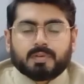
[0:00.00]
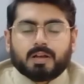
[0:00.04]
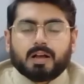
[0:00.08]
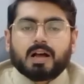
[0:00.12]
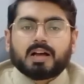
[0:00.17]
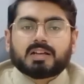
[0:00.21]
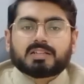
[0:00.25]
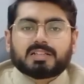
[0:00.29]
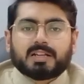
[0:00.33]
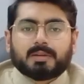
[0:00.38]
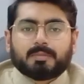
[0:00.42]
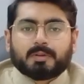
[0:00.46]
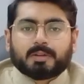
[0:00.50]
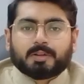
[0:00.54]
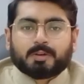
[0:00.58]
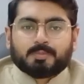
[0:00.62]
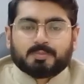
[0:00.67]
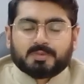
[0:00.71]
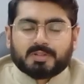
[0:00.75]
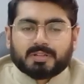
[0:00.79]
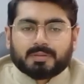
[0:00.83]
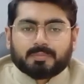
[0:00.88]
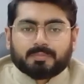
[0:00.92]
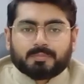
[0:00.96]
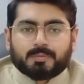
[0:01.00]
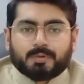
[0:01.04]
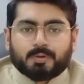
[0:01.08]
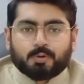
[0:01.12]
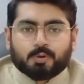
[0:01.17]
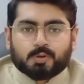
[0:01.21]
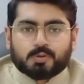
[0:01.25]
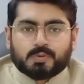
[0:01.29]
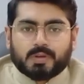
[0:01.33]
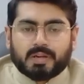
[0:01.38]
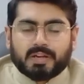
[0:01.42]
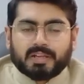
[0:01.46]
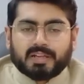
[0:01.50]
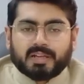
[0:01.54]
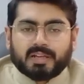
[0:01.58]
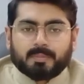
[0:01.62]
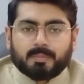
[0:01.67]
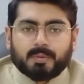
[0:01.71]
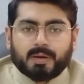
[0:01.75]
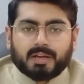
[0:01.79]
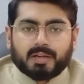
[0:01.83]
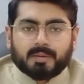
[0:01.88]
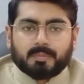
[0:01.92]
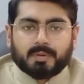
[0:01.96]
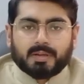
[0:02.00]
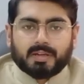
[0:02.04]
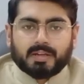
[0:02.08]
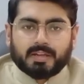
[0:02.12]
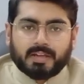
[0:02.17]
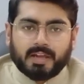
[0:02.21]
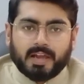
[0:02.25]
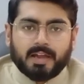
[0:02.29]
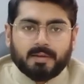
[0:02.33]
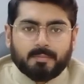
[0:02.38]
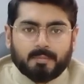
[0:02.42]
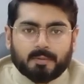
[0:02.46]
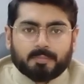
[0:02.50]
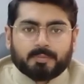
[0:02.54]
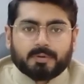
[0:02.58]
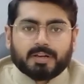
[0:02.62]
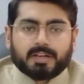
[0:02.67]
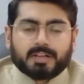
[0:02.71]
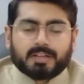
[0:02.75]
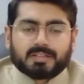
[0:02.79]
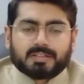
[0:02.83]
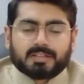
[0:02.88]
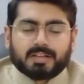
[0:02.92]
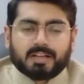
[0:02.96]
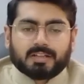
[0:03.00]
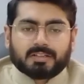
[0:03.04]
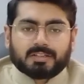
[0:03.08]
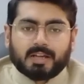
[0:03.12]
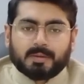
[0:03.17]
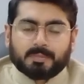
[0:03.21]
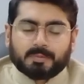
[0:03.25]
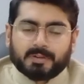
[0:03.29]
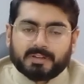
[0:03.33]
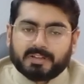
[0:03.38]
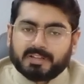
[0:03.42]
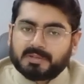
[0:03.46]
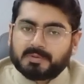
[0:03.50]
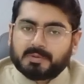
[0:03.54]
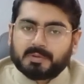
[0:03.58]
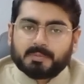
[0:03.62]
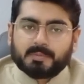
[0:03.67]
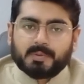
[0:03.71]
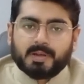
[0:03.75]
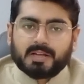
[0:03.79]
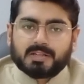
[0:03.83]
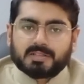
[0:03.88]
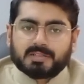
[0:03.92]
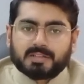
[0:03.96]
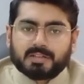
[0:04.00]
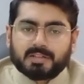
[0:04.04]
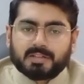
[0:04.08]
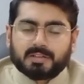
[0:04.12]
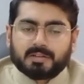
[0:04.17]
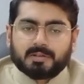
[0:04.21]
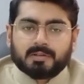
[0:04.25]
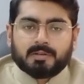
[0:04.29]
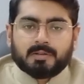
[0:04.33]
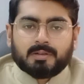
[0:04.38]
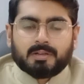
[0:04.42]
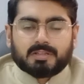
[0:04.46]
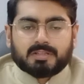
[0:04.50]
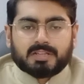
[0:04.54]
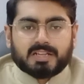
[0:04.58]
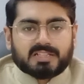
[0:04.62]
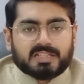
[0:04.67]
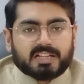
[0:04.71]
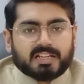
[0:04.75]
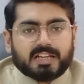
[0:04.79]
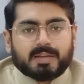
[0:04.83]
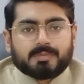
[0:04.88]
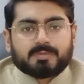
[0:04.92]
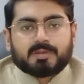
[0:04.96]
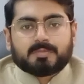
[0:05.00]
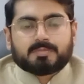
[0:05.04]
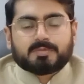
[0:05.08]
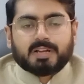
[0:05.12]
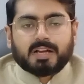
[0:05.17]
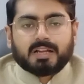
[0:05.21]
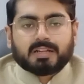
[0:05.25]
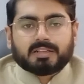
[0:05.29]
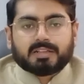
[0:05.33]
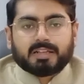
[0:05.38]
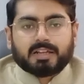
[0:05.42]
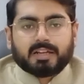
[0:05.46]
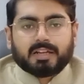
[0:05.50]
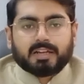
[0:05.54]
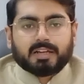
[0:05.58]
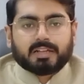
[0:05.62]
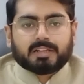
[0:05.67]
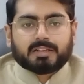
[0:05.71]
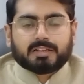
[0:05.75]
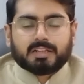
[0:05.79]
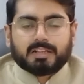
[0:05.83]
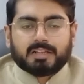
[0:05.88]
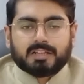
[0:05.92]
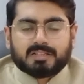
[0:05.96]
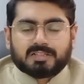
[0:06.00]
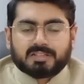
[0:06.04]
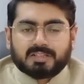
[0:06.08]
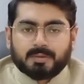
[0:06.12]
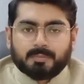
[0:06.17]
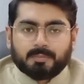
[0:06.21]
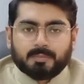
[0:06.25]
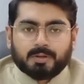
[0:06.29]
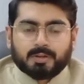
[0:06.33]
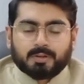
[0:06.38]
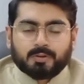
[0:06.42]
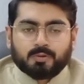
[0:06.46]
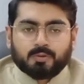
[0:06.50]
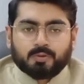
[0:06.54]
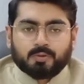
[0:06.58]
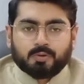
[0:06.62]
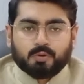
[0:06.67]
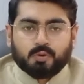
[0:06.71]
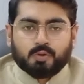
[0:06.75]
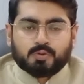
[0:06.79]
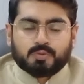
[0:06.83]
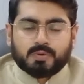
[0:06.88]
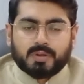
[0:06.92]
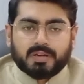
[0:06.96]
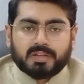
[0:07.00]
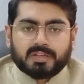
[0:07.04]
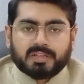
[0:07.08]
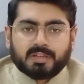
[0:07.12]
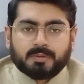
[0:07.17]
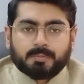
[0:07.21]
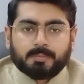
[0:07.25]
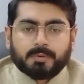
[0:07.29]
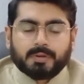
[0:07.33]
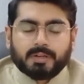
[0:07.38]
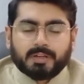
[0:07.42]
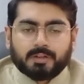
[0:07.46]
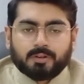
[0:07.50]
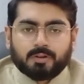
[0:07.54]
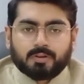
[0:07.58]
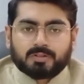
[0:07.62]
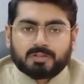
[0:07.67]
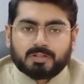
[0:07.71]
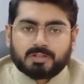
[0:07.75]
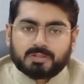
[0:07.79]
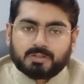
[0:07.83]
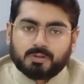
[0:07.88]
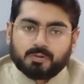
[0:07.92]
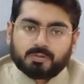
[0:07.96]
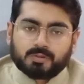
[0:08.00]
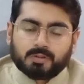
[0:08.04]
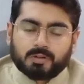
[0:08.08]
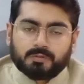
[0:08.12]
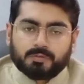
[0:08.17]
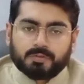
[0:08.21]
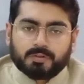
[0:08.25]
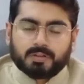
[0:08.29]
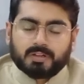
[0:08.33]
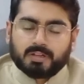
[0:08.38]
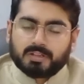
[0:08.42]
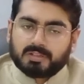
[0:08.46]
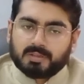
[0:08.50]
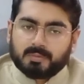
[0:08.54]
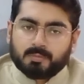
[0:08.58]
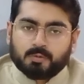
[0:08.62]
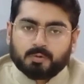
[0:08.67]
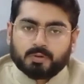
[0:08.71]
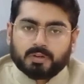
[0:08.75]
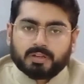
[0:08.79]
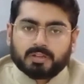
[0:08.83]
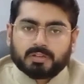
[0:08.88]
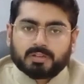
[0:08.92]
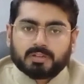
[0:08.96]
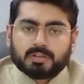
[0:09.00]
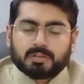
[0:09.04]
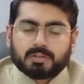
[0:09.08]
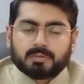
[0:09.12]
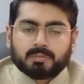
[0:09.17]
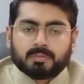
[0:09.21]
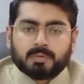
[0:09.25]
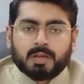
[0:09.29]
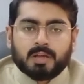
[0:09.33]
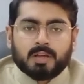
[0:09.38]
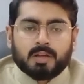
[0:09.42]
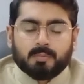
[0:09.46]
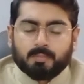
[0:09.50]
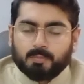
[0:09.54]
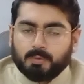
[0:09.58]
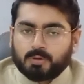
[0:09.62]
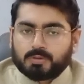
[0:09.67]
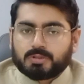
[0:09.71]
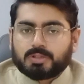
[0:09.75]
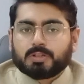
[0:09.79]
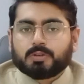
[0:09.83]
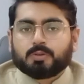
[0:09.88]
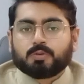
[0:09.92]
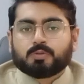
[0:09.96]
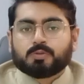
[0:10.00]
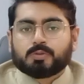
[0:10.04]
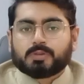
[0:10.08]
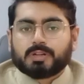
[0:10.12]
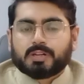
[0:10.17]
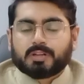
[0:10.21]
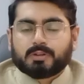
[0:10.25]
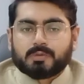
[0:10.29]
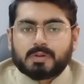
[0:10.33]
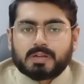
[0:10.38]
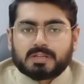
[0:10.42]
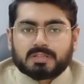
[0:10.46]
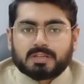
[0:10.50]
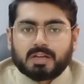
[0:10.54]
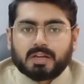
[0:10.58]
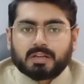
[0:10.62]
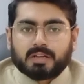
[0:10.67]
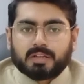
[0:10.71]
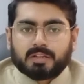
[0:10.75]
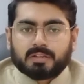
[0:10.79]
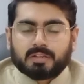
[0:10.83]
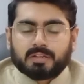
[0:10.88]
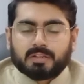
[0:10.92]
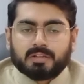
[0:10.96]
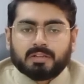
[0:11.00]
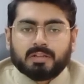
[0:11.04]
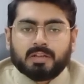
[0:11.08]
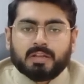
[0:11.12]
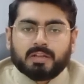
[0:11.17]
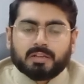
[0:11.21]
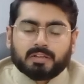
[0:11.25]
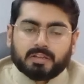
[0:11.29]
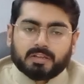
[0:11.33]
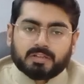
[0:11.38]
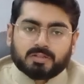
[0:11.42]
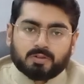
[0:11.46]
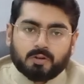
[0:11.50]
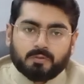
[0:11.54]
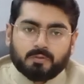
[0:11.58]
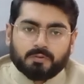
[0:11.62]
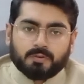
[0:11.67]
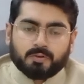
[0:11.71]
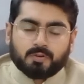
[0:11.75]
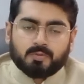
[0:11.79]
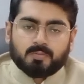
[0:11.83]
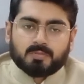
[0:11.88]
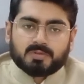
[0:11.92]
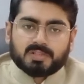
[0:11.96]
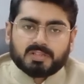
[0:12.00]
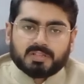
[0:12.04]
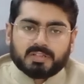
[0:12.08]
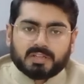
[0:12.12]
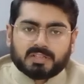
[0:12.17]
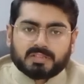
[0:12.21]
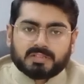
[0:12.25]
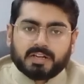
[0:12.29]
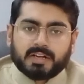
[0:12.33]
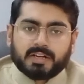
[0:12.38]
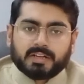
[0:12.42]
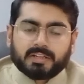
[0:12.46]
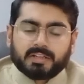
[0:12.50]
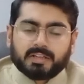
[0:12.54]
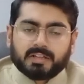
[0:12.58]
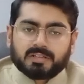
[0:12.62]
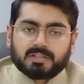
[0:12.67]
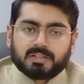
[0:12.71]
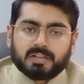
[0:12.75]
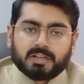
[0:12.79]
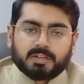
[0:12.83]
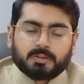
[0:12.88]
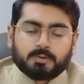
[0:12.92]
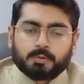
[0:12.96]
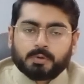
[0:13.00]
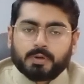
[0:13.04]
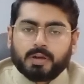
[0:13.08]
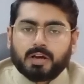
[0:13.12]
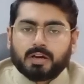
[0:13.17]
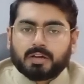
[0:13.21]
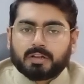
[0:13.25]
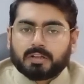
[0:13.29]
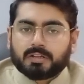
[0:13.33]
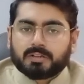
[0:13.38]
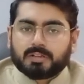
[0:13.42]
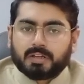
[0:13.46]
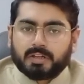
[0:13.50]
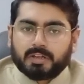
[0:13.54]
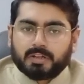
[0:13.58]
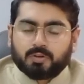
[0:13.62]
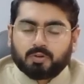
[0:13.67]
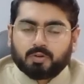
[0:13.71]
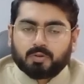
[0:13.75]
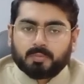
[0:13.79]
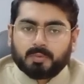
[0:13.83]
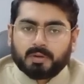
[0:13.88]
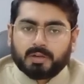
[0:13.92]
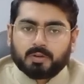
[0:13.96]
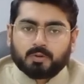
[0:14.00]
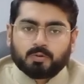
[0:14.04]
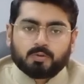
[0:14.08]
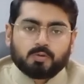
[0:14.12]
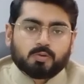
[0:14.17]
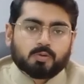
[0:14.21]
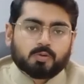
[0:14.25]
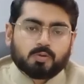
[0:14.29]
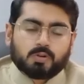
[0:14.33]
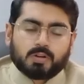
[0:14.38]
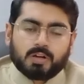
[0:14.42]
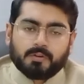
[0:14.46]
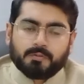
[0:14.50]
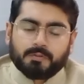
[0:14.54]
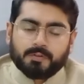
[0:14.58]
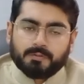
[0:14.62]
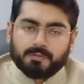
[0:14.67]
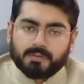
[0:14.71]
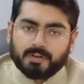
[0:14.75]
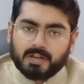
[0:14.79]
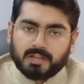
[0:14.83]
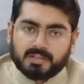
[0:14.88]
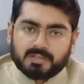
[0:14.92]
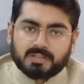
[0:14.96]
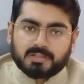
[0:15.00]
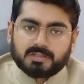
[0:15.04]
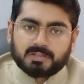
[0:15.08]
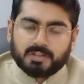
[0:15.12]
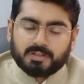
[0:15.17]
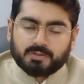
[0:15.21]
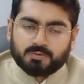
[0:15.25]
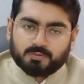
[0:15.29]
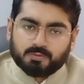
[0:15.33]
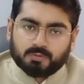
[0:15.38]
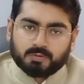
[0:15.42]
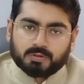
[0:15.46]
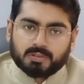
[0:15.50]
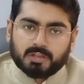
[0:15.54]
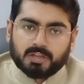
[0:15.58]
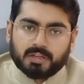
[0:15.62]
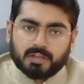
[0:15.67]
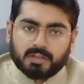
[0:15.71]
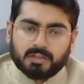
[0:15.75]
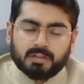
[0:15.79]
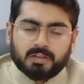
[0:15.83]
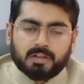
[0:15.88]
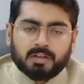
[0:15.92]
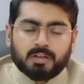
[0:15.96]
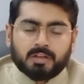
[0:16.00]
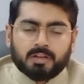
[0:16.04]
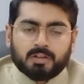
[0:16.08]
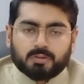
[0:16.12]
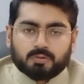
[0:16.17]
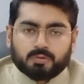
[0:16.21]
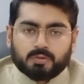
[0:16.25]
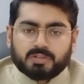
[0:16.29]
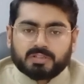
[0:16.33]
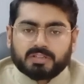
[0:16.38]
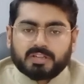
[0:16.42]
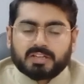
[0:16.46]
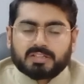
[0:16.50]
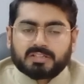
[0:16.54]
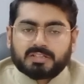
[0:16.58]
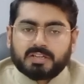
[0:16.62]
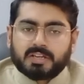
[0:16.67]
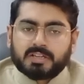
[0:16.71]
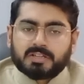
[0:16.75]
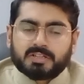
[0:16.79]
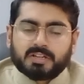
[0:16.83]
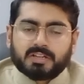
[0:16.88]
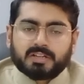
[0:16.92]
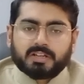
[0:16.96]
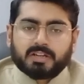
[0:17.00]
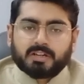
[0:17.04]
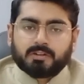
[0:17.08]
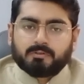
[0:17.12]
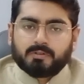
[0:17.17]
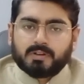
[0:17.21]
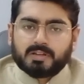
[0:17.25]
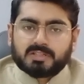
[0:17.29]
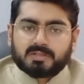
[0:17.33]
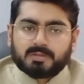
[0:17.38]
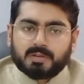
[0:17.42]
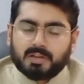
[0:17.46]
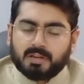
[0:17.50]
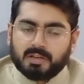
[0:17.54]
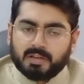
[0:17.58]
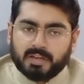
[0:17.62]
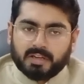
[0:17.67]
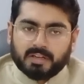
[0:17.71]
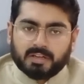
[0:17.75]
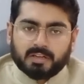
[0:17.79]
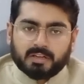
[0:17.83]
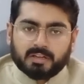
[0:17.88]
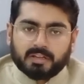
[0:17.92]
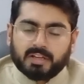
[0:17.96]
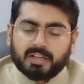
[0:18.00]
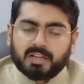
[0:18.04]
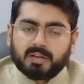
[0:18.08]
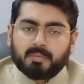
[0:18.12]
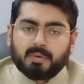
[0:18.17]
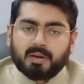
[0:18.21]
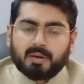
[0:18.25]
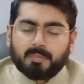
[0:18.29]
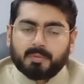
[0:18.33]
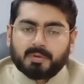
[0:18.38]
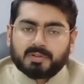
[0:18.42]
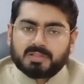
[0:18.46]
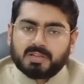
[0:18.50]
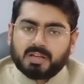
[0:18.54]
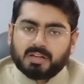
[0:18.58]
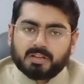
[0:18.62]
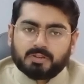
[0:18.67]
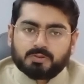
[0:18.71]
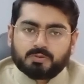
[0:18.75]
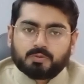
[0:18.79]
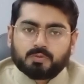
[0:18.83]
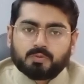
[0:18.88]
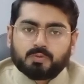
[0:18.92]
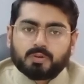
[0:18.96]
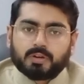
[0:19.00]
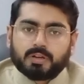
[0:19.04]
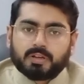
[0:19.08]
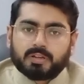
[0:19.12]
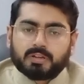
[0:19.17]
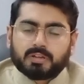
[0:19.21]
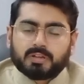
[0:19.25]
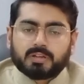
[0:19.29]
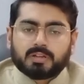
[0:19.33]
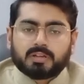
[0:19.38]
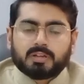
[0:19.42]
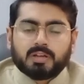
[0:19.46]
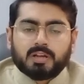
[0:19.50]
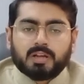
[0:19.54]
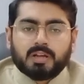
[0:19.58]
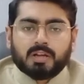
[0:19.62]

असलम जी रोज़ वैली के बारे में एक अहम अपडेट के साथ आपकी खिदमत में हाजिर हैं जैसा कि आप सब जानते हैं कि 30 सितंबर को रोज़ वैली की प्री लॉन्च डिस्काउंट ऑफर ख़त्म हो रही थी बहुत से लोगों की रिक्वेस्ट आ रही थी कि इस ऑफ़र को मज़ीद एक्सटेंड किया जाए क्योंकि आखिरी तारीखों में लोगों को काफ़ी फाइनेंस का इशू होता है तो इसके एक्सटेंशन की रिक्वेस्ट अगेन एंड अगेन हमारे पास आना शुरू हो गई थी